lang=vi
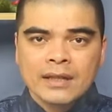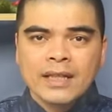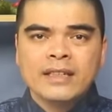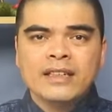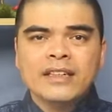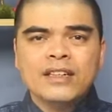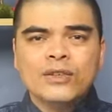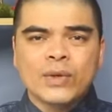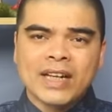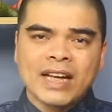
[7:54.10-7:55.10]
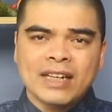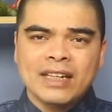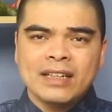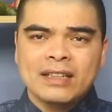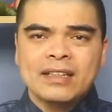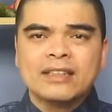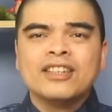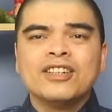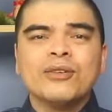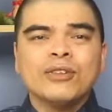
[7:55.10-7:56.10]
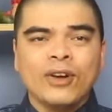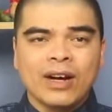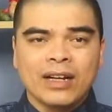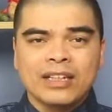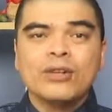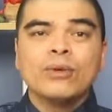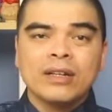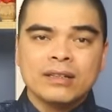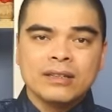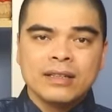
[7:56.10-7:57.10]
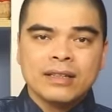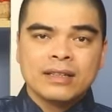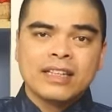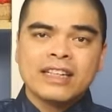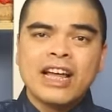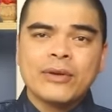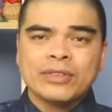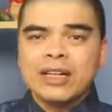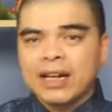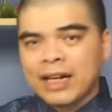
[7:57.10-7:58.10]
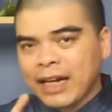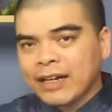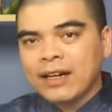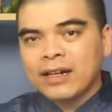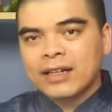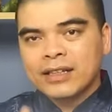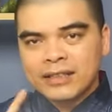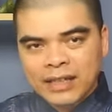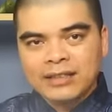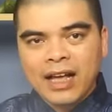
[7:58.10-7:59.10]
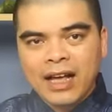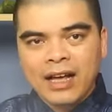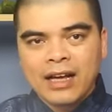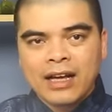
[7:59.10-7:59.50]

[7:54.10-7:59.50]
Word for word: thì những tuổi này ấy, thì từ lúc nhỏ đến lúc lớn thì đều rất là lanh lợi sáng dạ